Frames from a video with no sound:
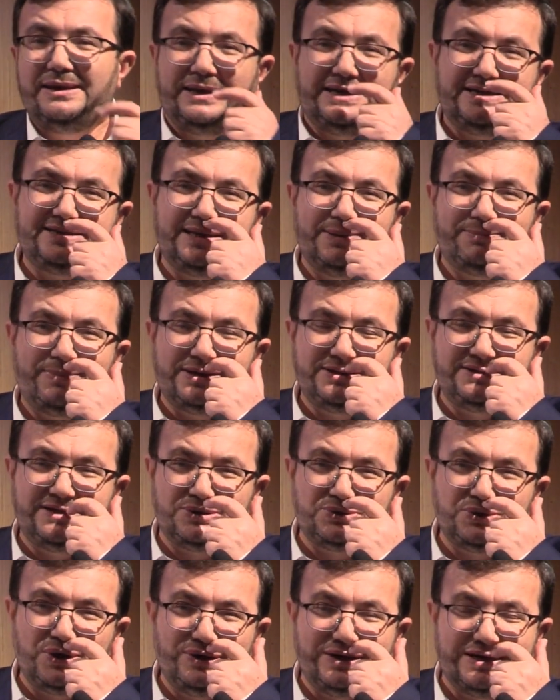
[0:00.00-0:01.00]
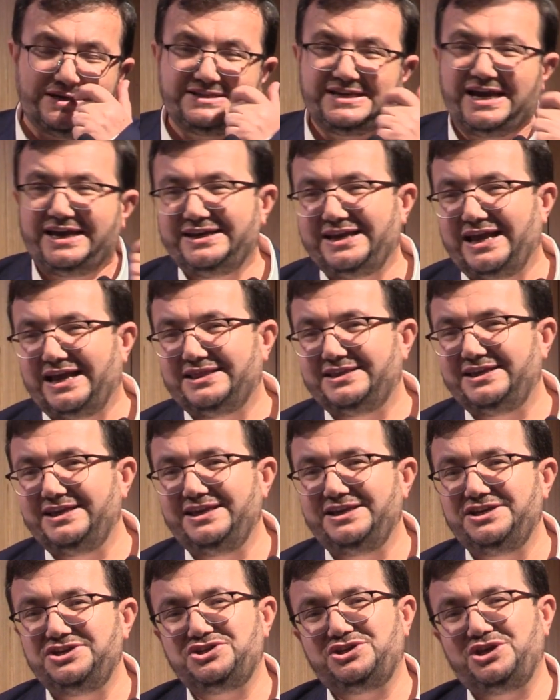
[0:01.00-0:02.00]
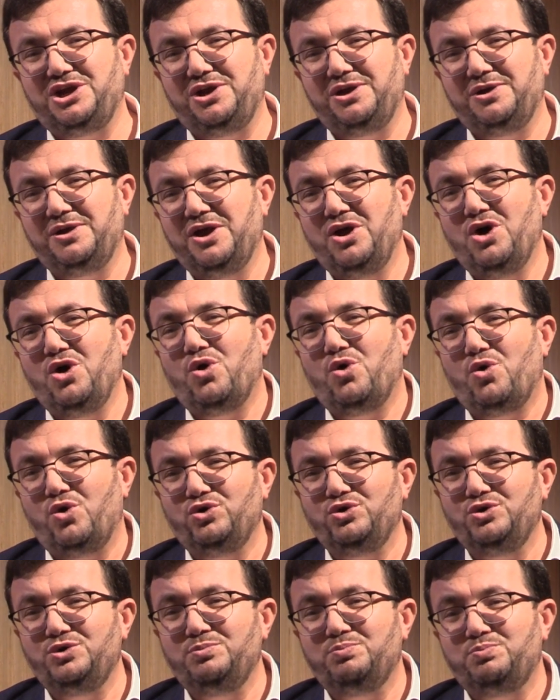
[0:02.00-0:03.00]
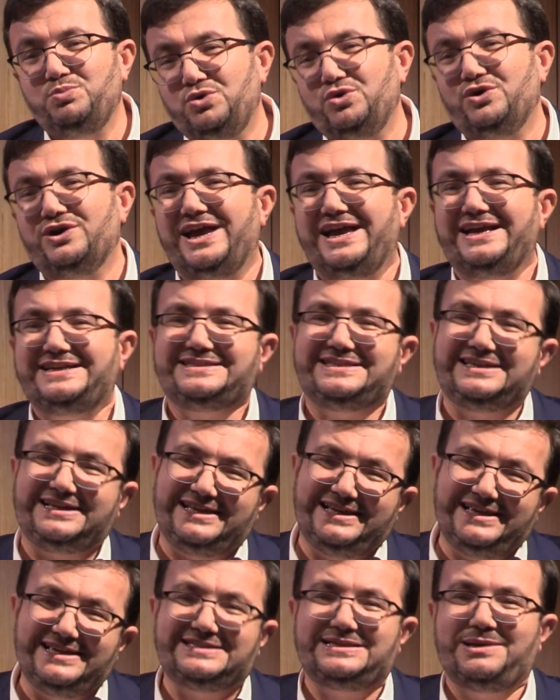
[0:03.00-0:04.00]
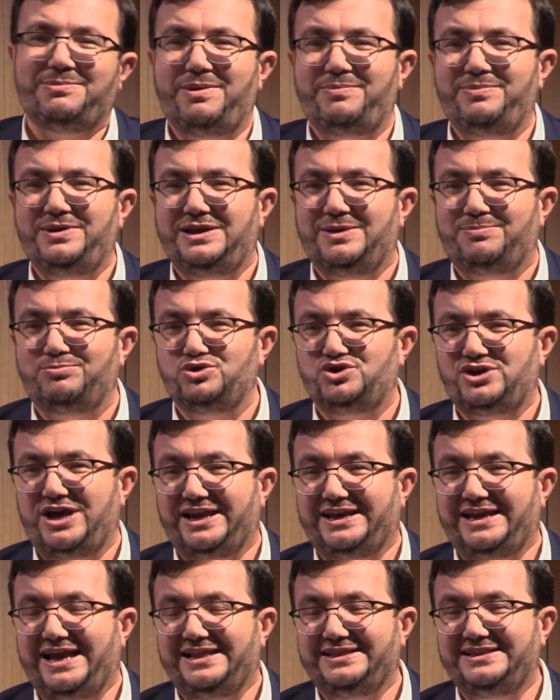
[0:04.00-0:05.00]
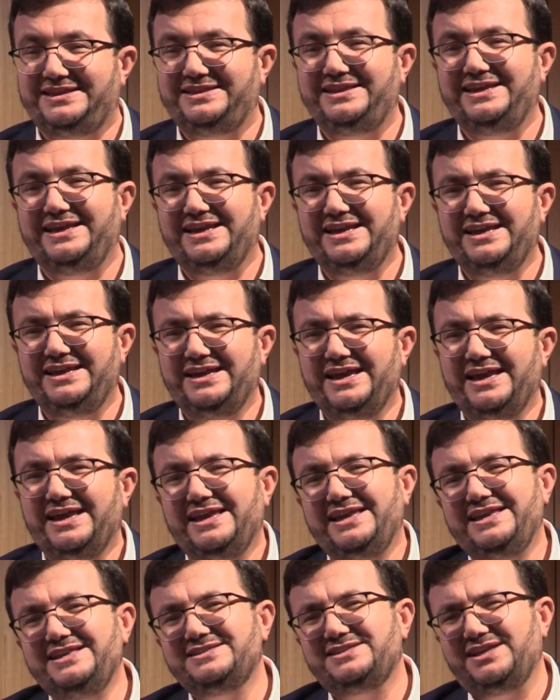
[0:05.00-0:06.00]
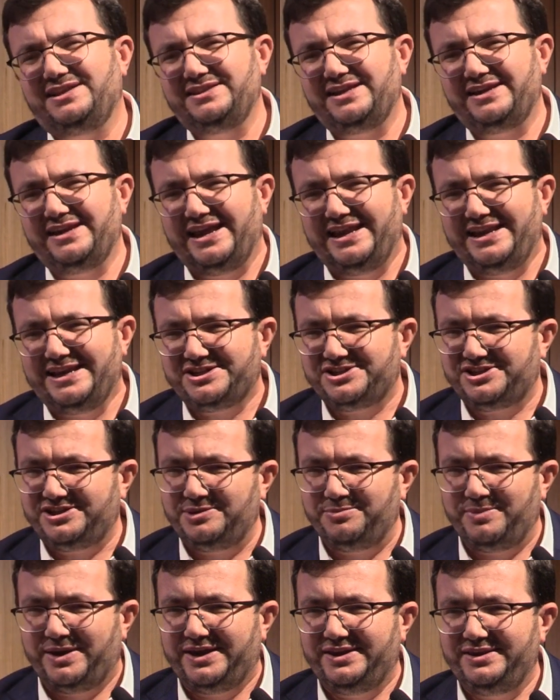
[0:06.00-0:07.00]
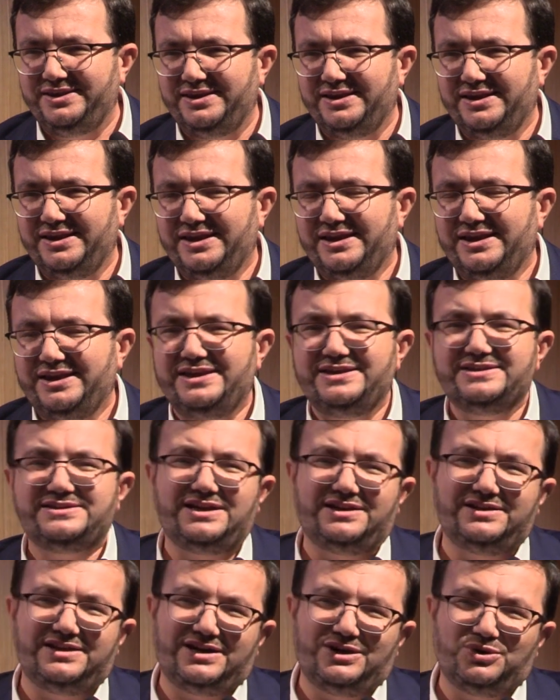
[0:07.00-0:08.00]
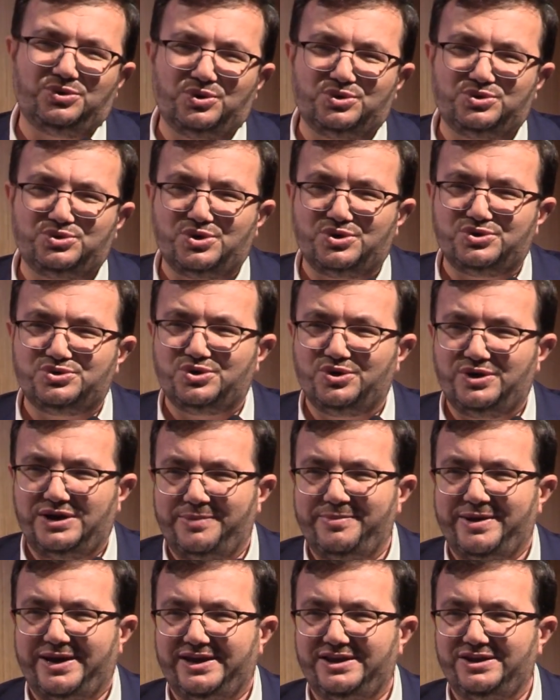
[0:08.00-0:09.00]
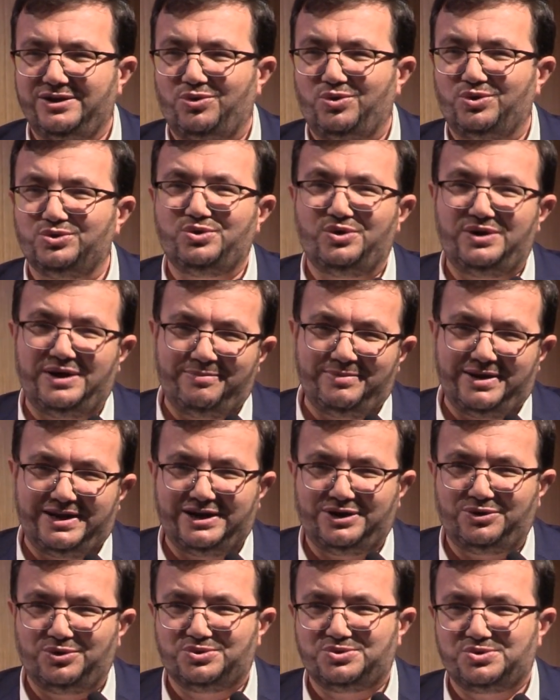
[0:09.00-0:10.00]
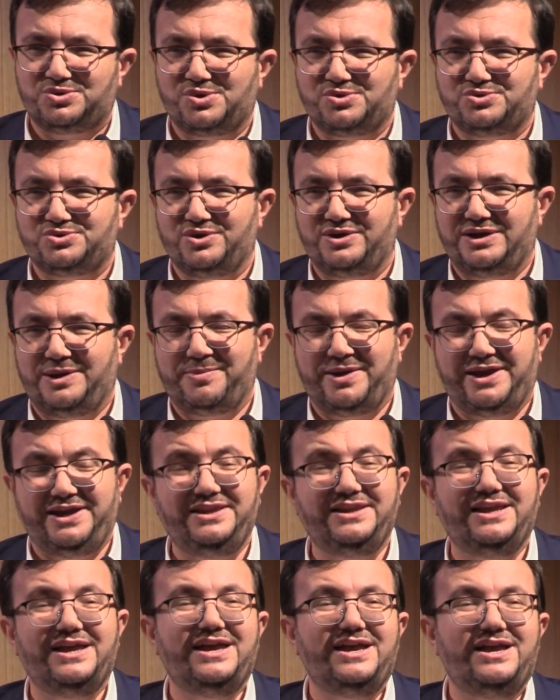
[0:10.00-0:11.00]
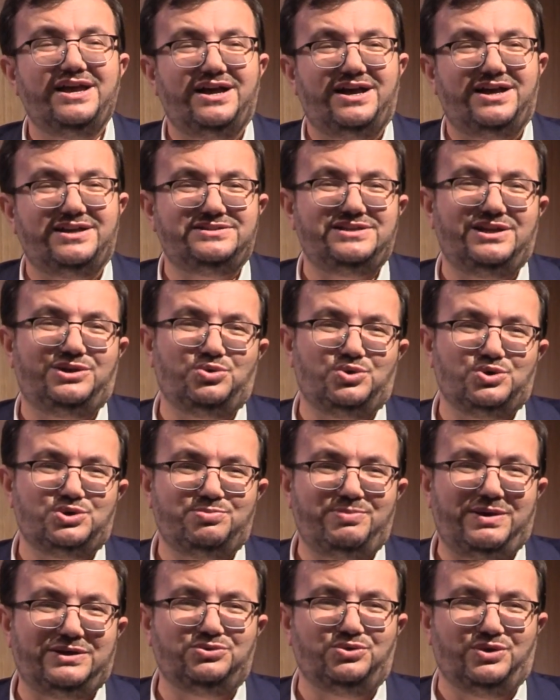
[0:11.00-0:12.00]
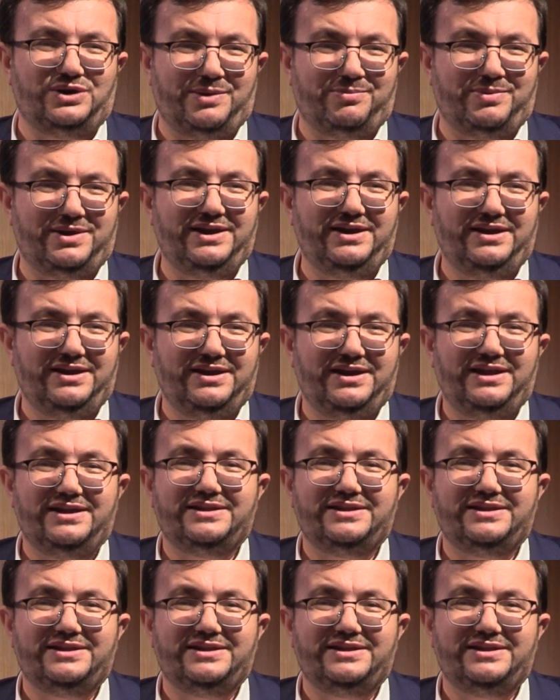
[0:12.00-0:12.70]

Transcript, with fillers: işte başına şöyle şer geldi, işte onun bu eksikliği sebebiyle bu şer geldi diye insanları eleştirmeyin. İnsanlara kötü söz söylemeyin. O dönemlere kötü söz söylemeyin. Hazreti Osman dönemi